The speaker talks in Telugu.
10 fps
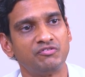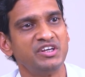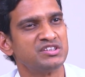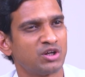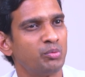
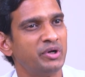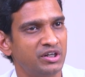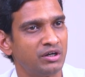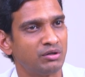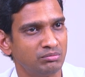ఫ్రీజర్లో
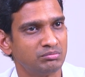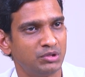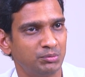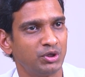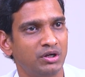పెట్టినట్టు
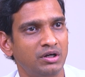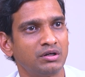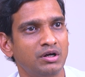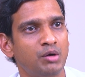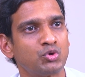మామూలుగా
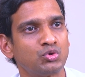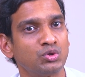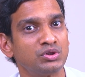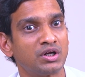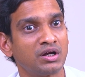అంటే అప్పుడు
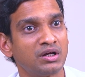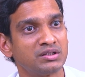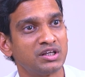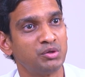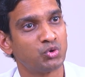తొందరగా
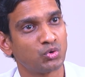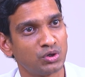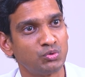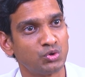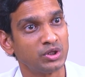
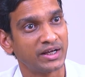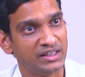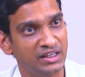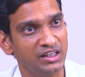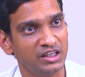చనిపోకుండా ఉంటుంది ఆ
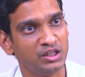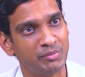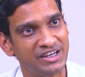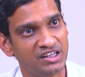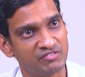కిడ్నీ
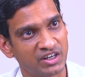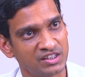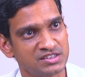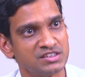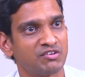ఇది బయటికి
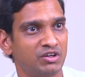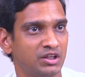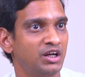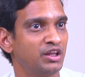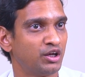విడదీసిన
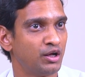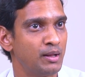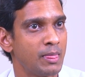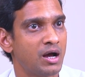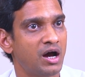తర్వాత లేదా
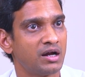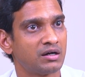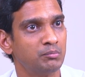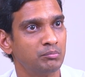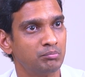హార్ట్